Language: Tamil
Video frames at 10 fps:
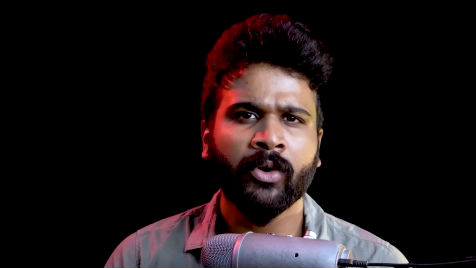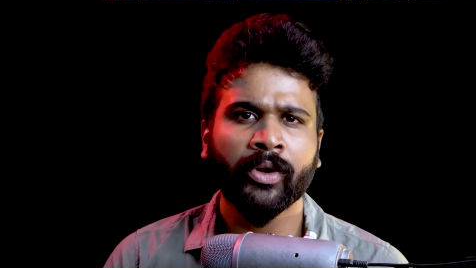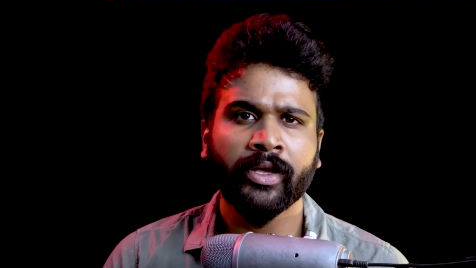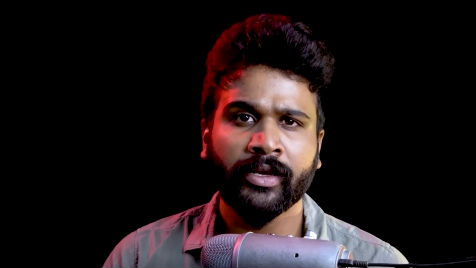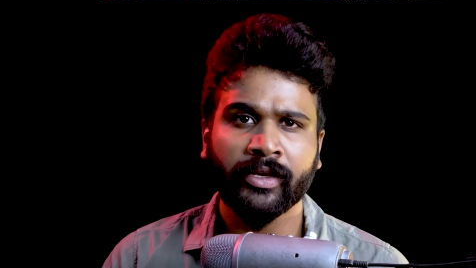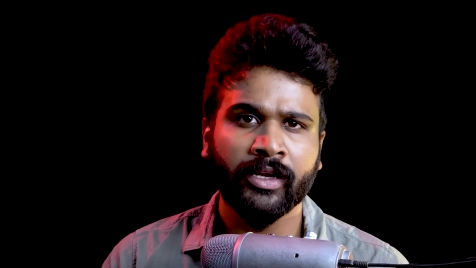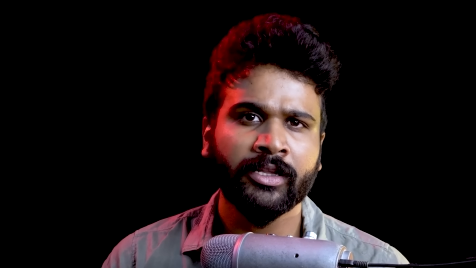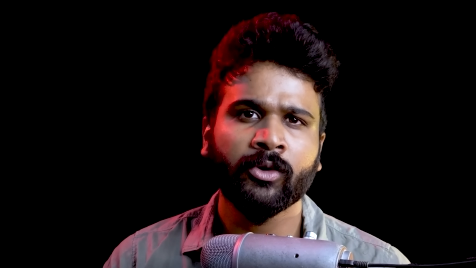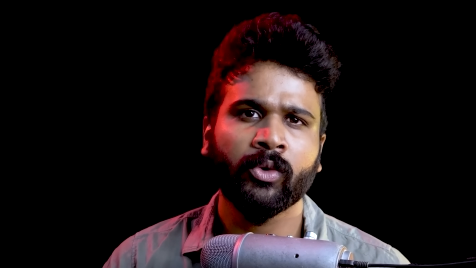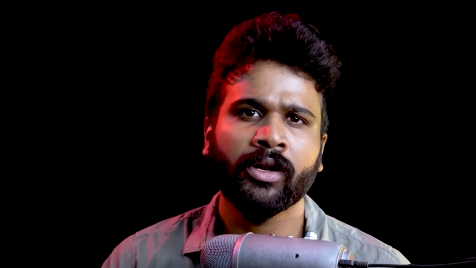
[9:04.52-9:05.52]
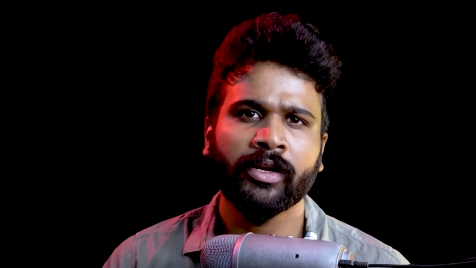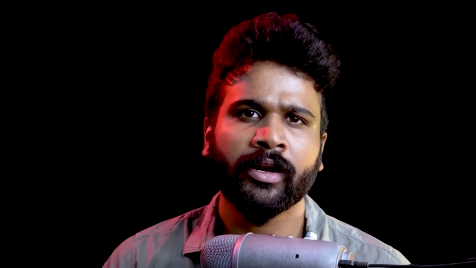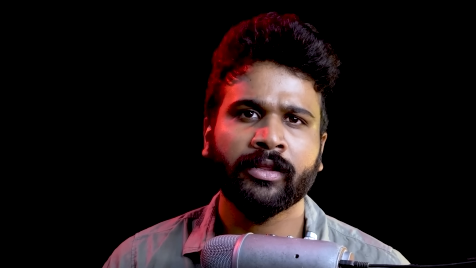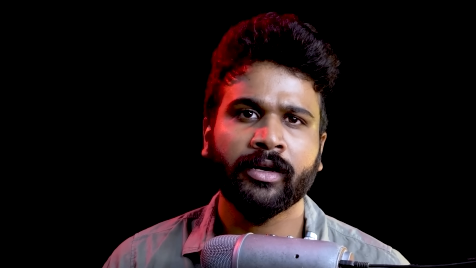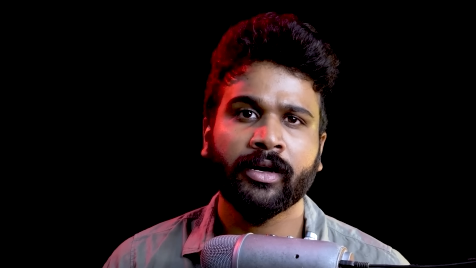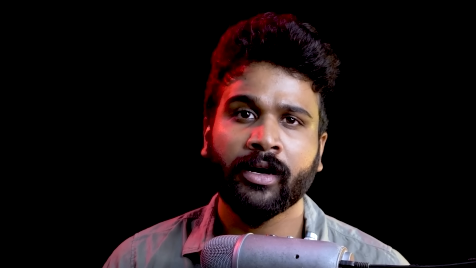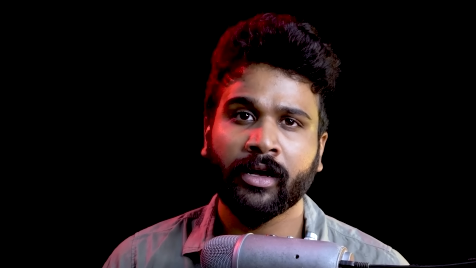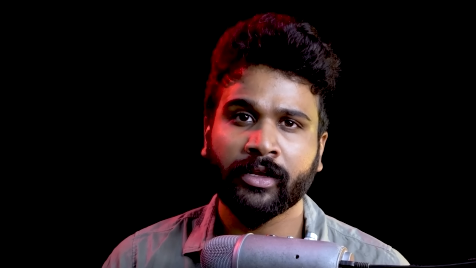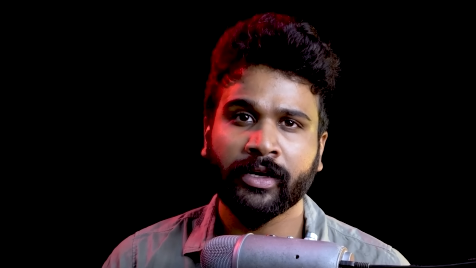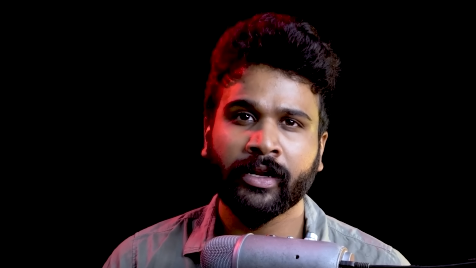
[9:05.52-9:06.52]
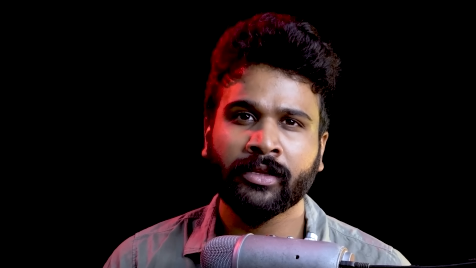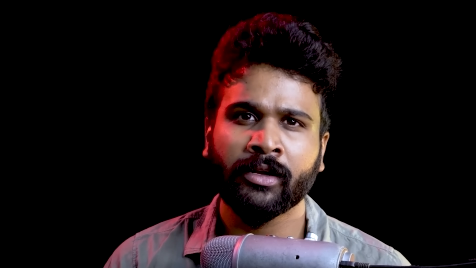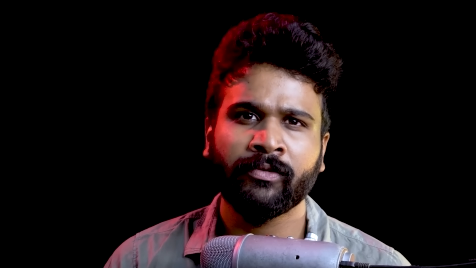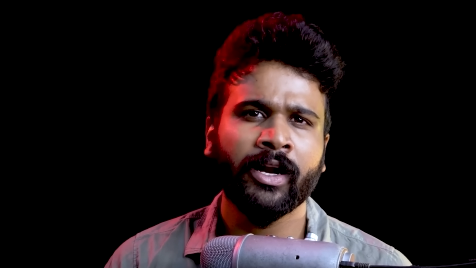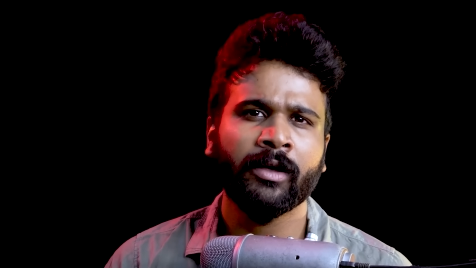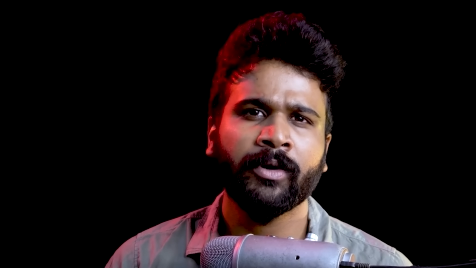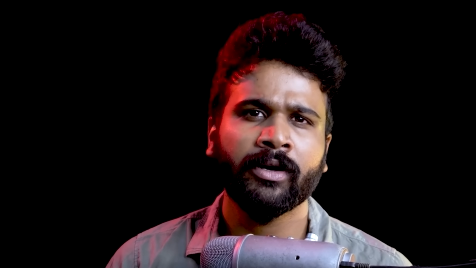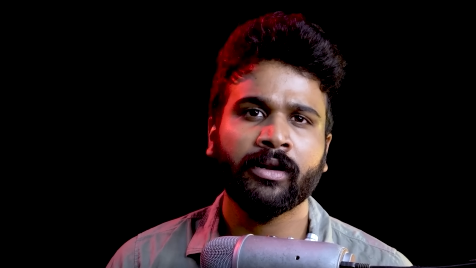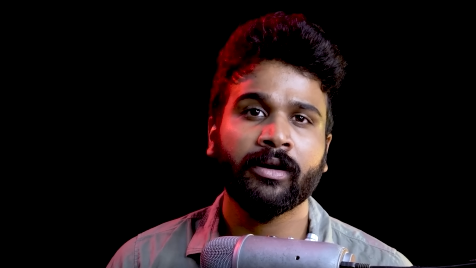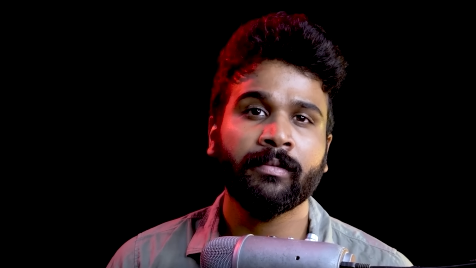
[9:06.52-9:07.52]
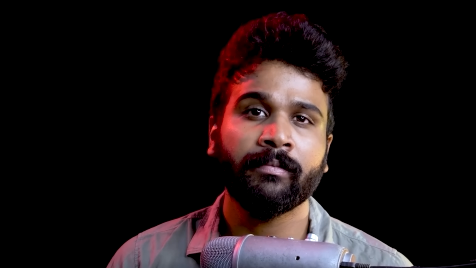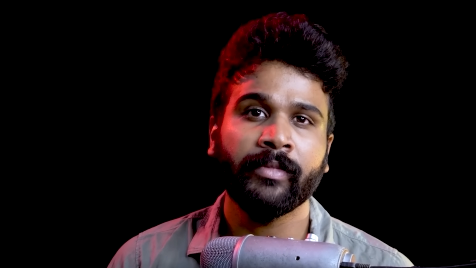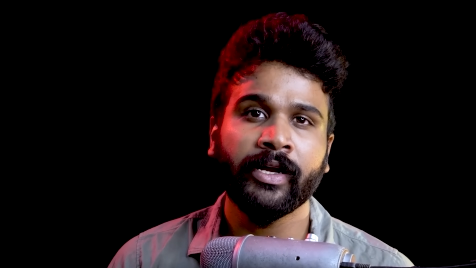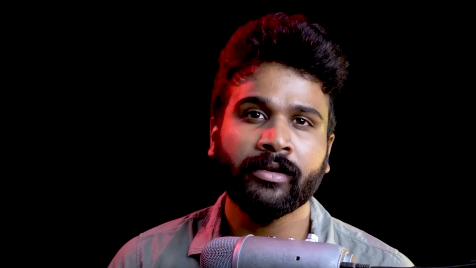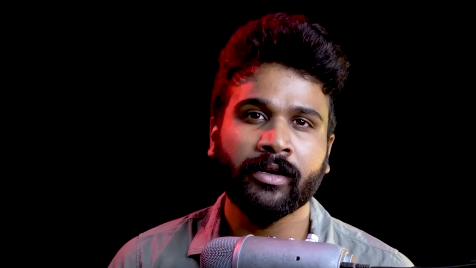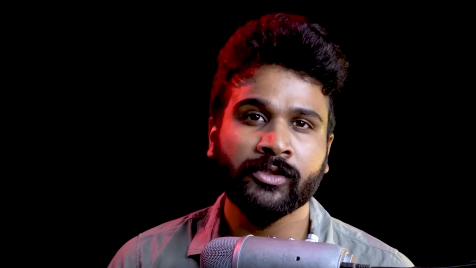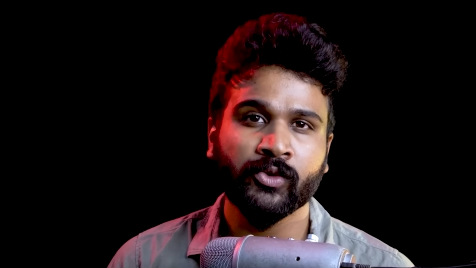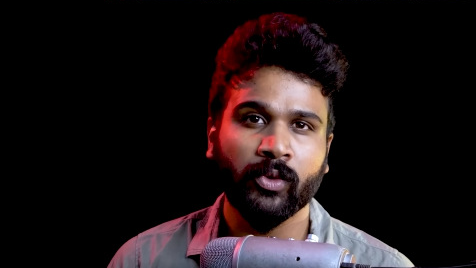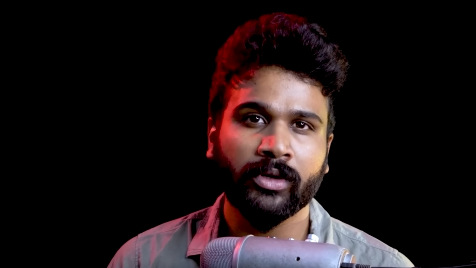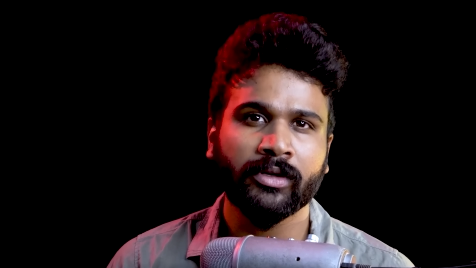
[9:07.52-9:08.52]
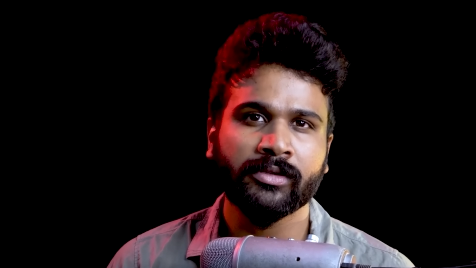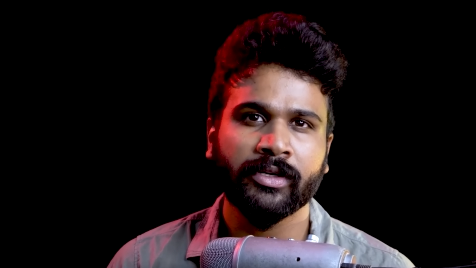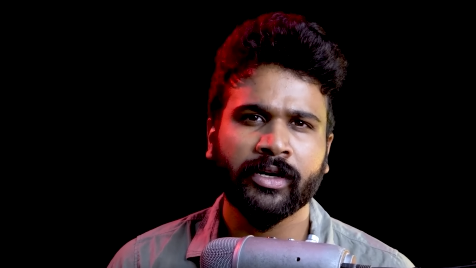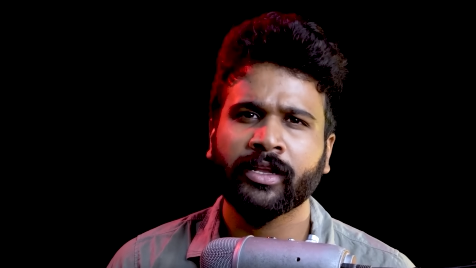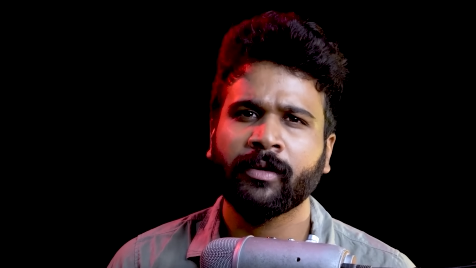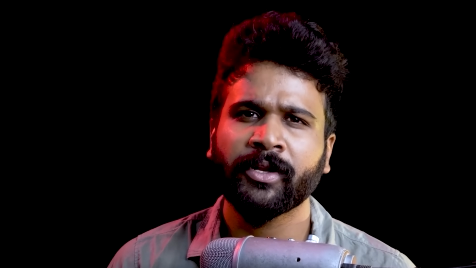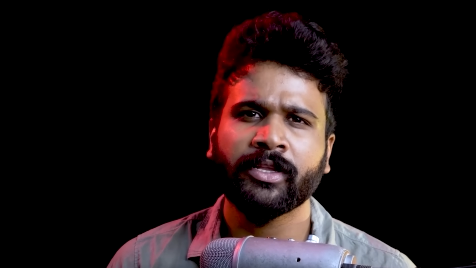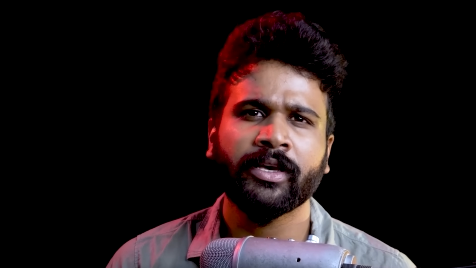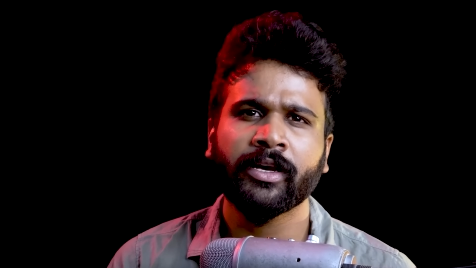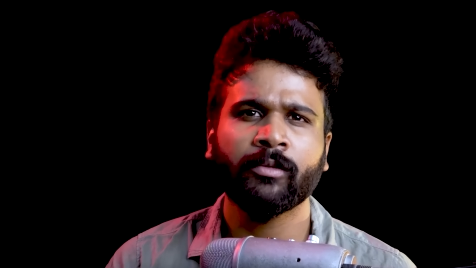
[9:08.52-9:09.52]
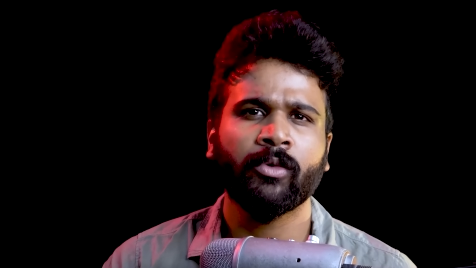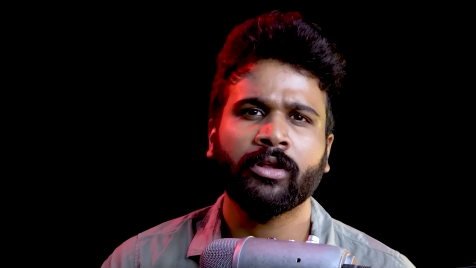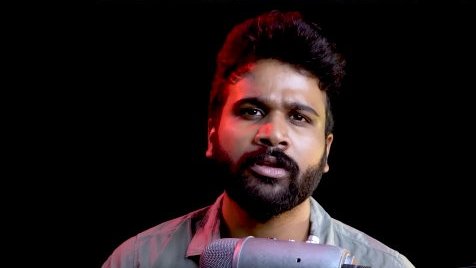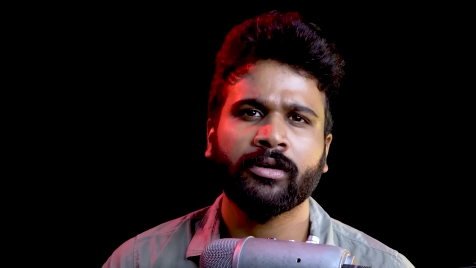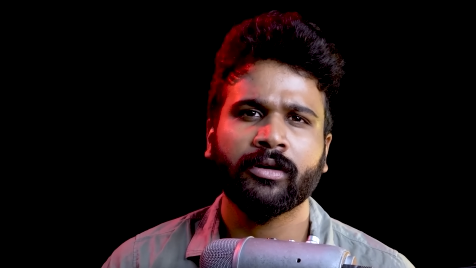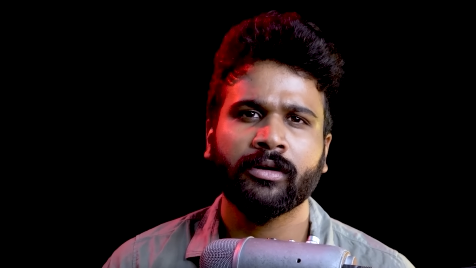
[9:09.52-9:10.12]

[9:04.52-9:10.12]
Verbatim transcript: நண்பருடைய இறந்த உடல் கிடந்த அந்த இடத்துல வேலை பார்க்குற மெயின்டெனன்ஸ் ஒர்க்கர்ஸ் கிட்ட இதை பற்றி கேட்கும் பொழுது